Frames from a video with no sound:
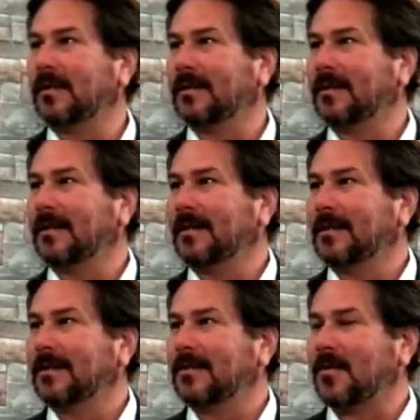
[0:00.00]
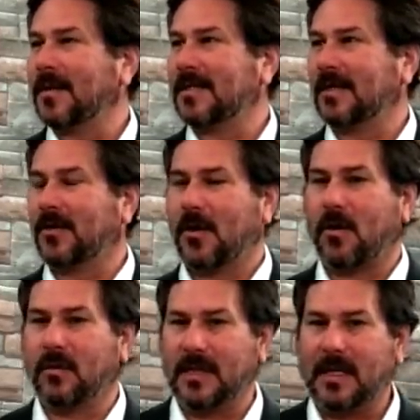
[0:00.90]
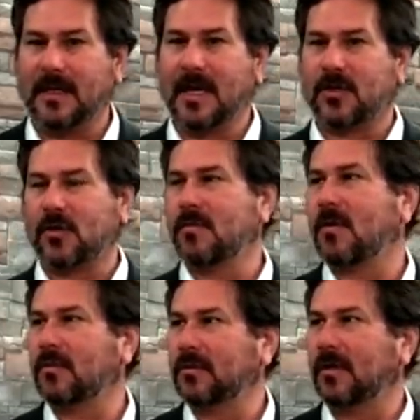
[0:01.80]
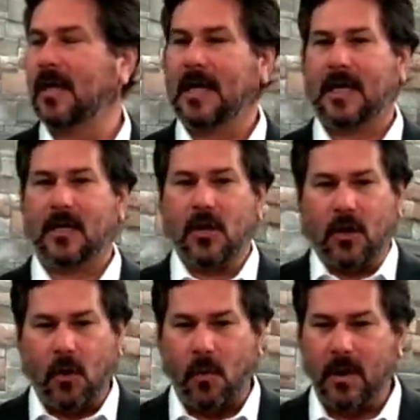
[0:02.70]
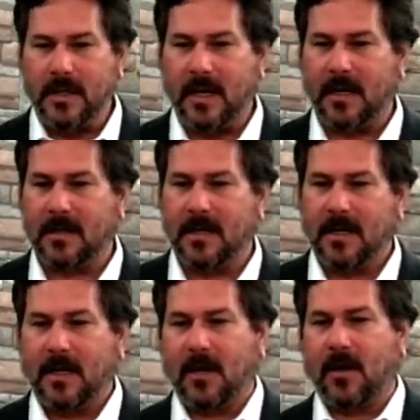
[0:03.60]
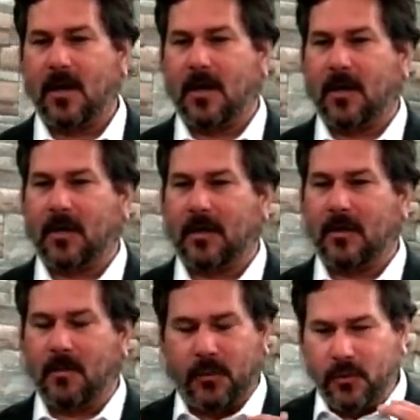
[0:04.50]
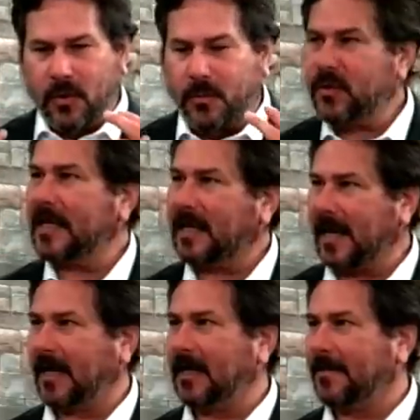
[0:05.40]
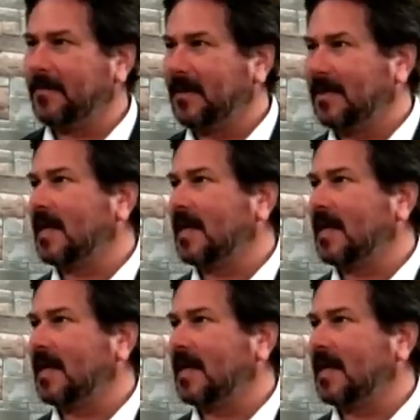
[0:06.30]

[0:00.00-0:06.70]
Exactement. C'est qu'on est dans ce monde et le croyant euh, euh, le, plus, le plus éclairé, mhm.